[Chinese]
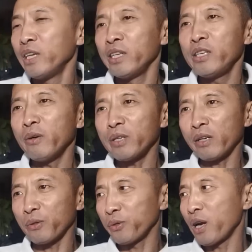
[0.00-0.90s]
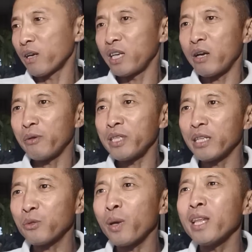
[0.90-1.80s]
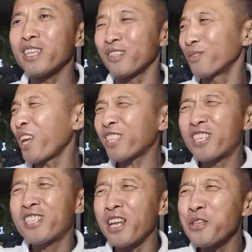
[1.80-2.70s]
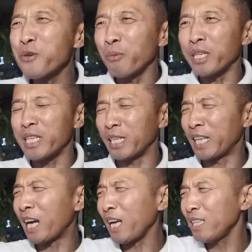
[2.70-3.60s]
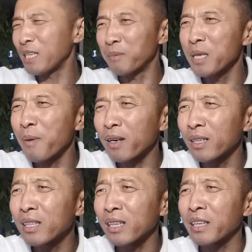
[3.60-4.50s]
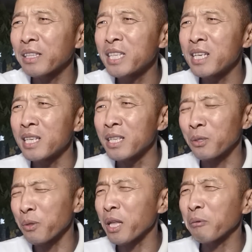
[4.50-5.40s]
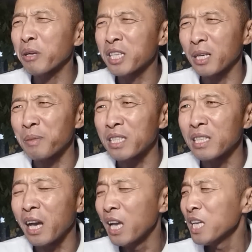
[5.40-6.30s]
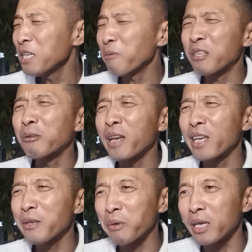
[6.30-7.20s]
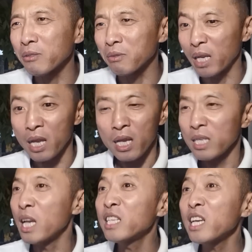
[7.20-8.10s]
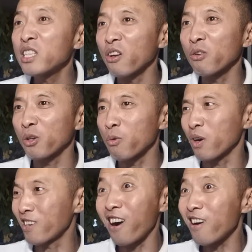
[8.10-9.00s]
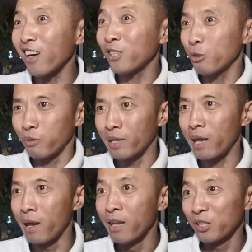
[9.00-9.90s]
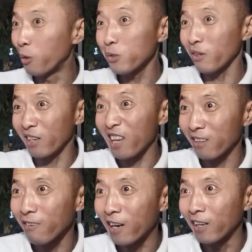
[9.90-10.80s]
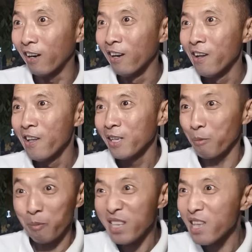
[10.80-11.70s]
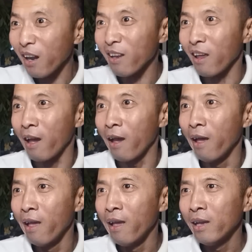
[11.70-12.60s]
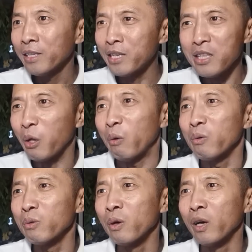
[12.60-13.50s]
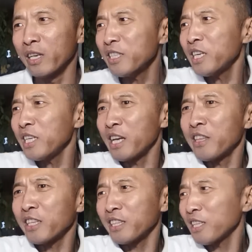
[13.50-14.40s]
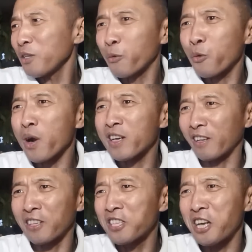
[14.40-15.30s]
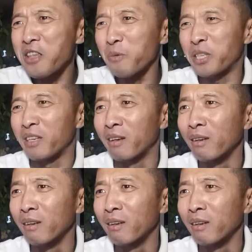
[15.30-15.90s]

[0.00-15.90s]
要样有样，然后人锻炼的时候那是真用力呀、啊！你看你们那帮人在那个健身，都在那会儿扯皮的，一会儿抽烟，一会儿喝水的。人这小小伙咔咔就纯练，从早练到晚上，什么明天还来，真投入。而且人那那小块长得真有型，